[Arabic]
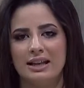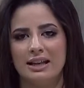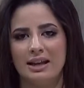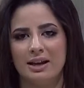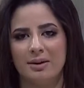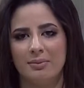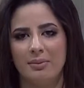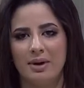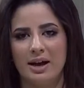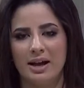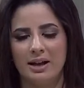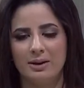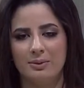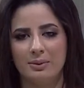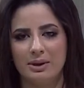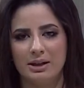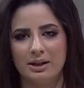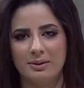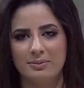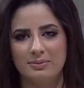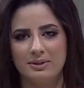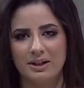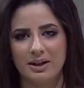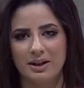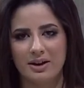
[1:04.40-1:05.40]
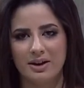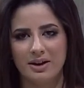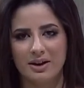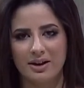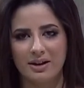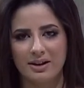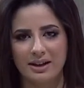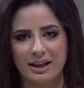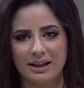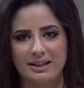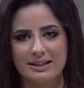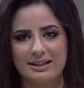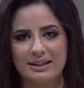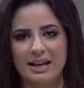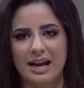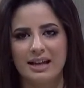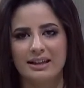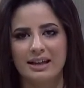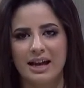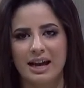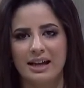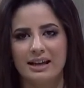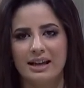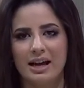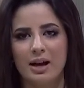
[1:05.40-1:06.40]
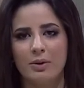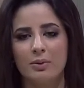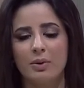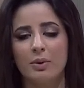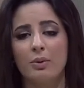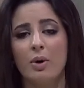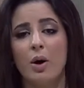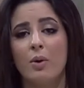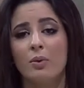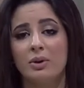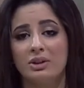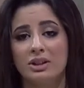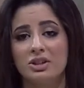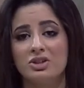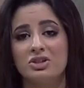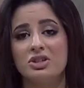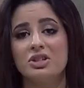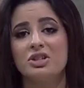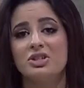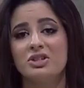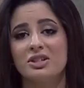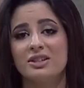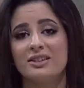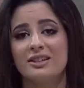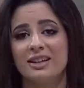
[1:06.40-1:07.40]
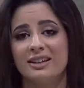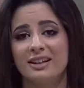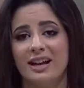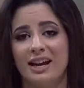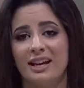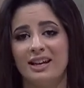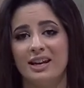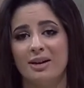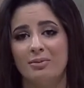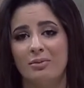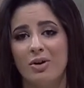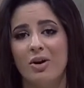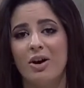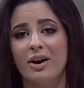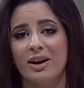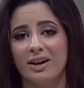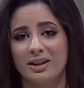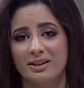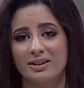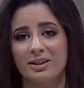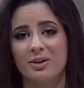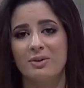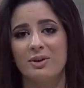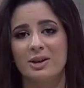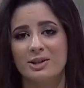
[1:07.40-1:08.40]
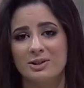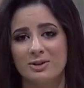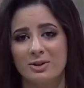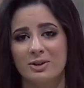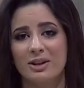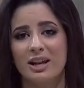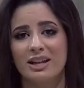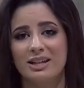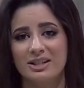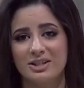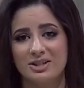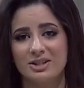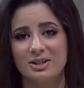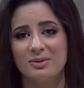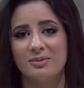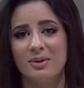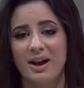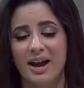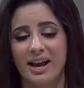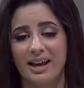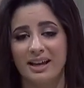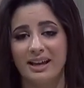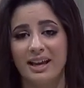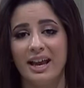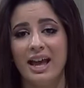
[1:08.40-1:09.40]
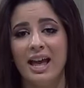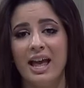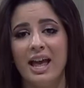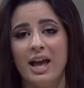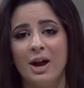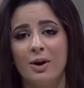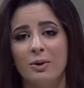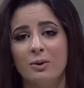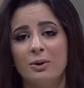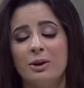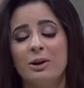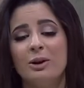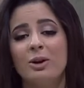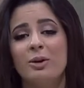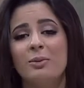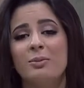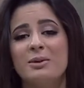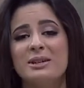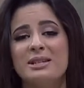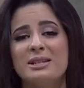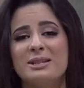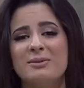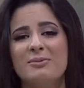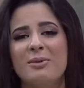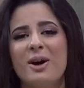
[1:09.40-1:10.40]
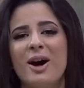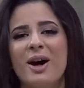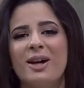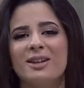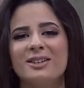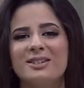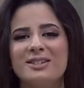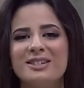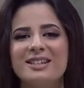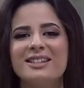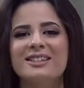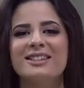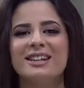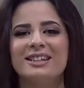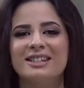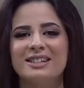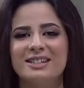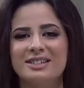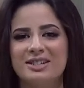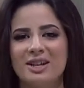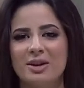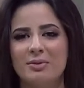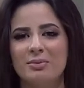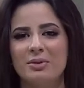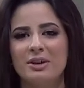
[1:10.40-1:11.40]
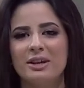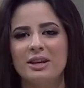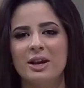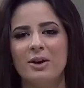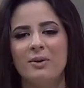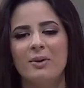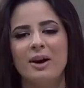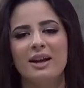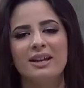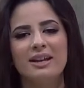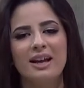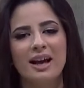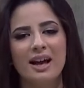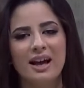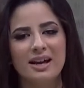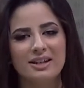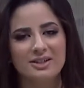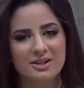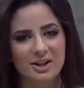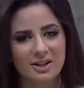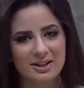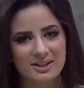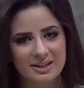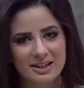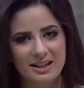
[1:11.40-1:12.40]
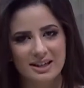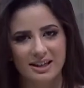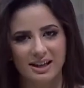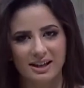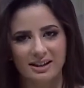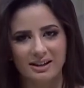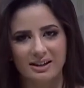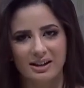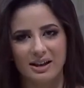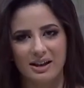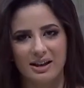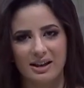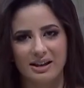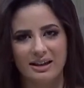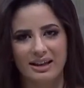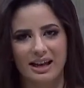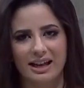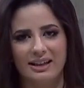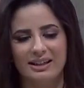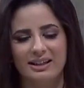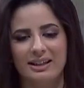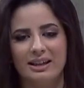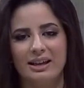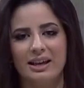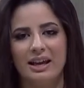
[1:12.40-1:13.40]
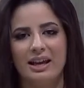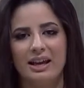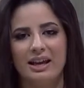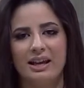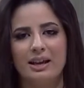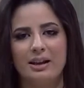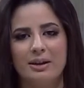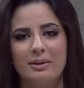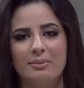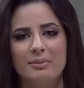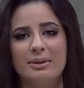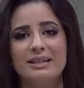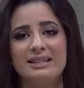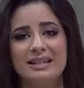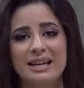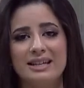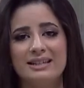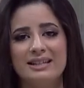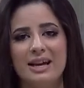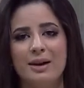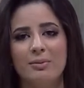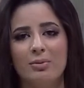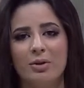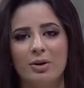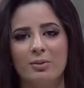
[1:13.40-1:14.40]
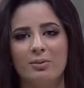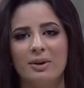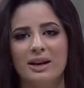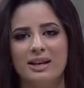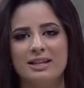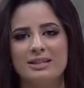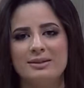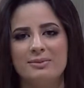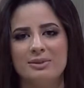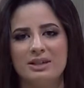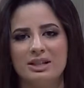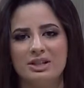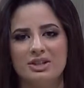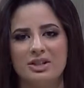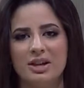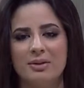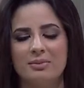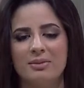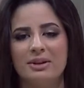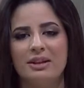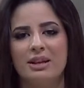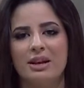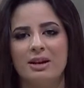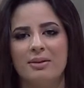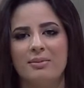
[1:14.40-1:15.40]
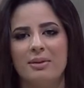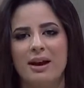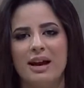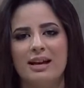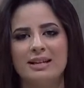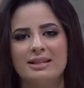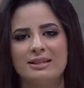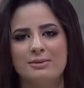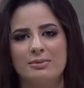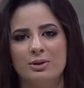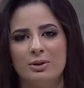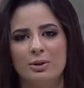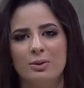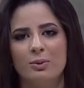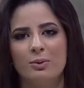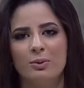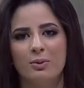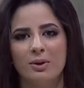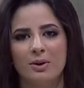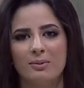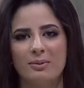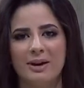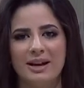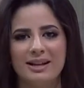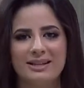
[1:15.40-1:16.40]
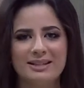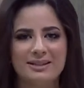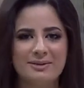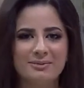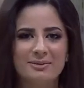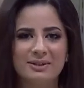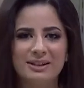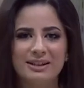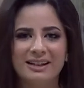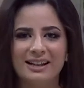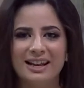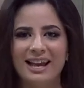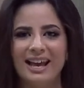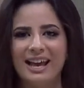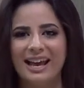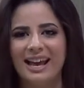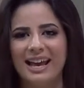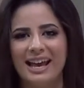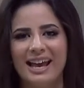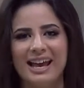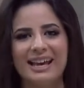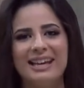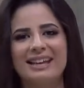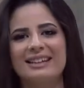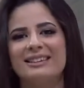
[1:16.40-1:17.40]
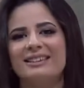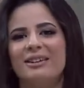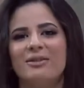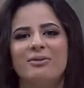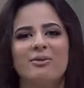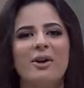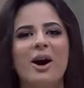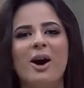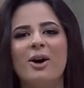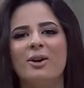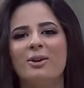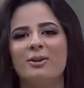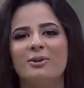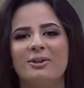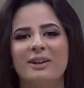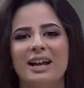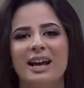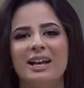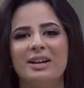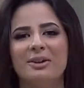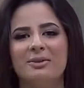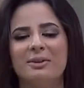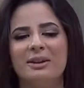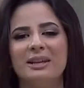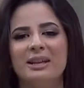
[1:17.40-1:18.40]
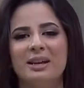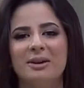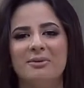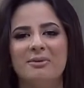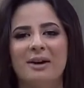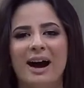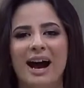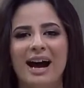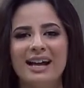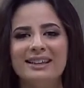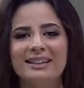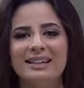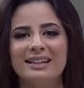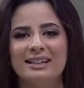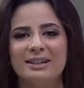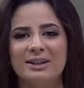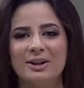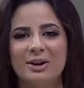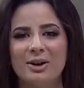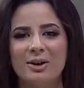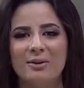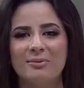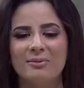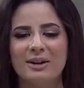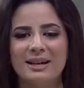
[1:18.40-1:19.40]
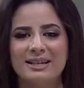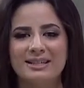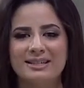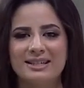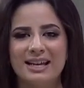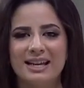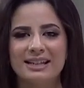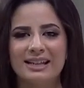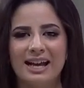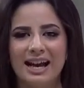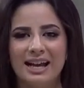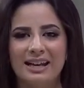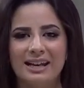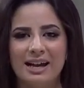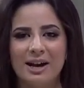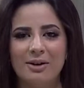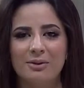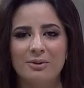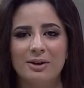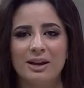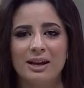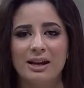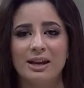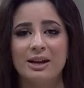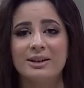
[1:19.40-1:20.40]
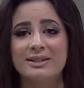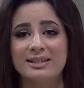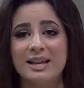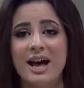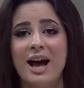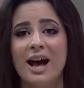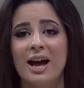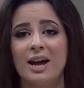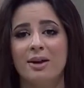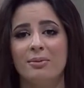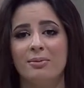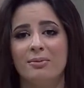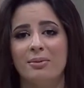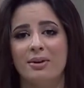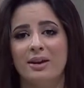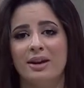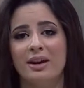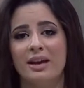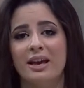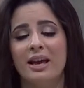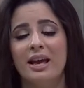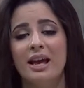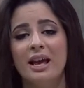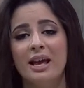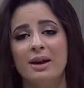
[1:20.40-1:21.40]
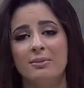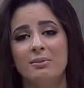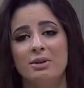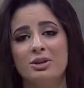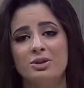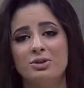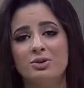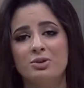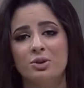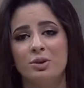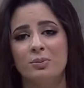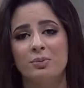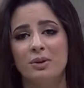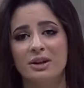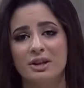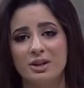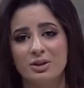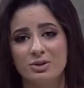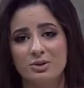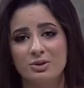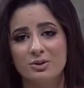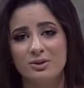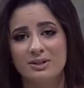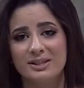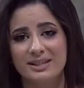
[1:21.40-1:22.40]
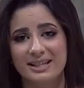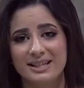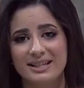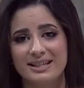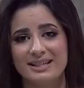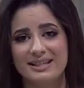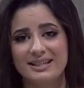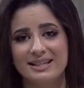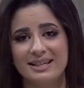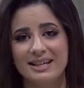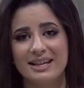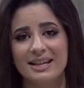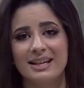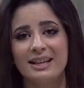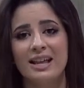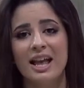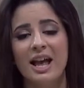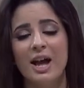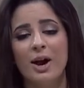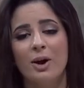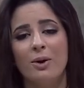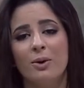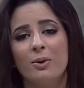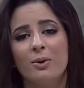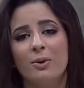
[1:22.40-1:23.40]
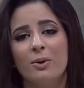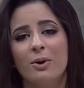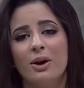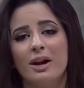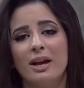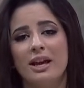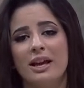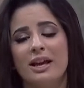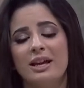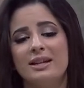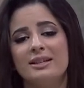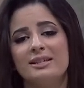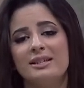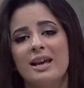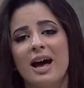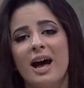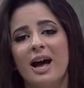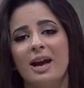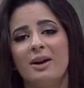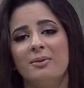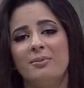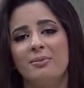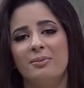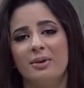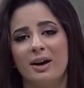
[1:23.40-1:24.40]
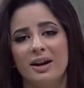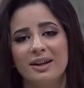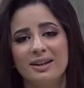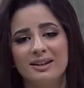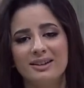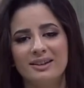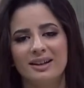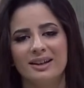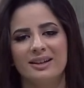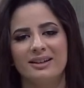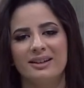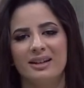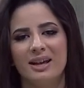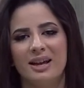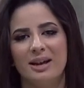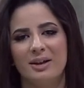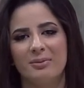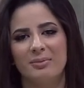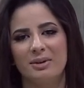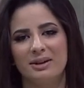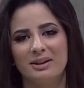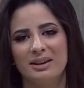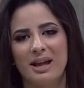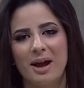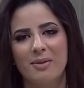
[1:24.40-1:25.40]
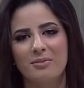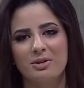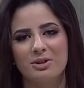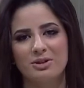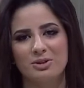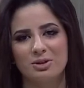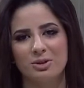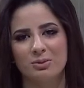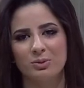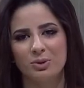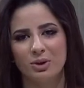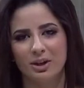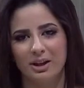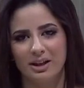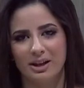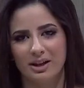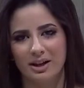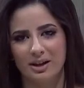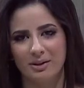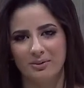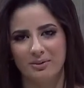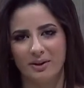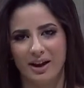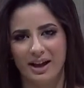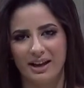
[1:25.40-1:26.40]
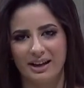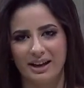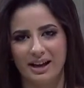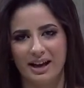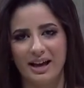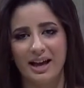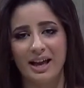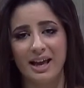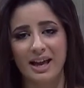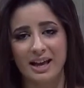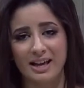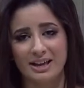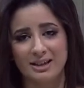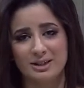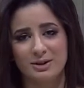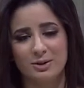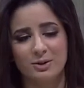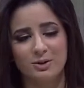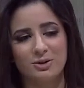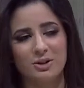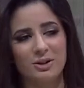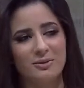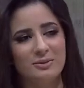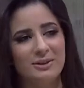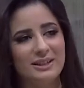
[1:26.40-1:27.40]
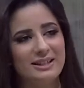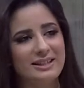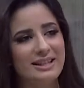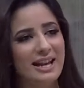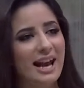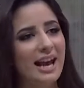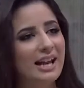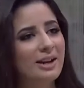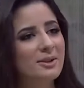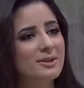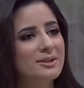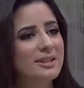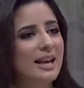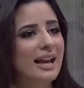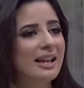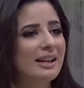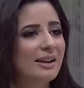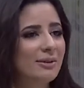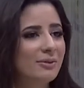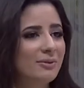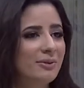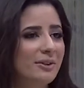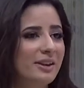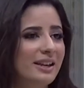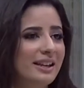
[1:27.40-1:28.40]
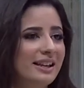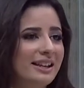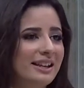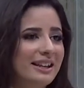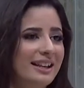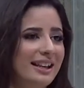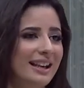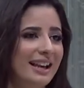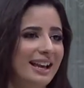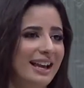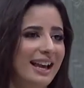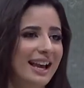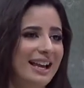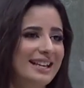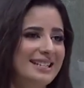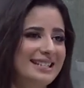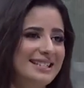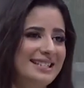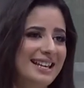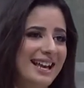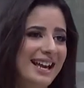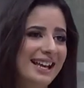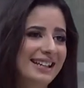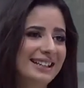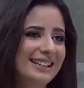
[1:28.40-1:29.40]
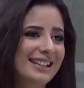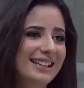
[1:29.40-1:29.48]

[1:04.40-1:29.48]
الاعمال والابتكار غسان حلاوه وهو نشيط جدا على مواقع التواصل الاجتماعي وله بصمات جدا ايجابيه وانا شخصيا آه، يعني آه، بس اتابعه بحس بالايجابيه بحس بالقوه بحس بال هيك التفاؤل والحيويه معنا اليوم غسان حلاوه صاحب مشروع باراشوت 16 وصاحب ايضا برنامج طموحي لايف على السوشيال ميديا اهلا وسهلا فيك يعني غسان